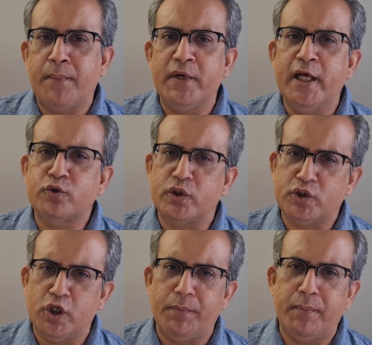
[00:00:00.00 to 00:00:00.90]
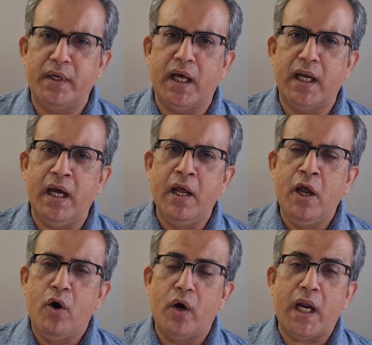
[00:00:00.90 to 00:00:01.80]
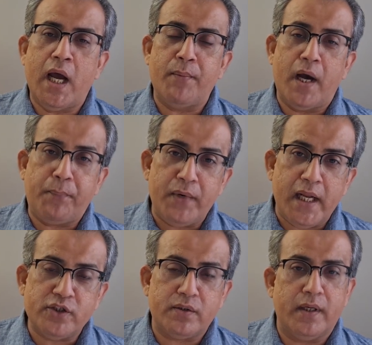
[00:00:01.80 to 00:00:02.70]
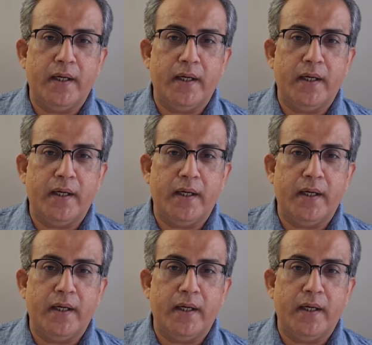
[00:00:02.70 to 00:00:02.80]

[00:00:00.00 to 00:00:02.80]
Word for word: आपने एक सौ अस्सी रुपए पे डाला और आप अपने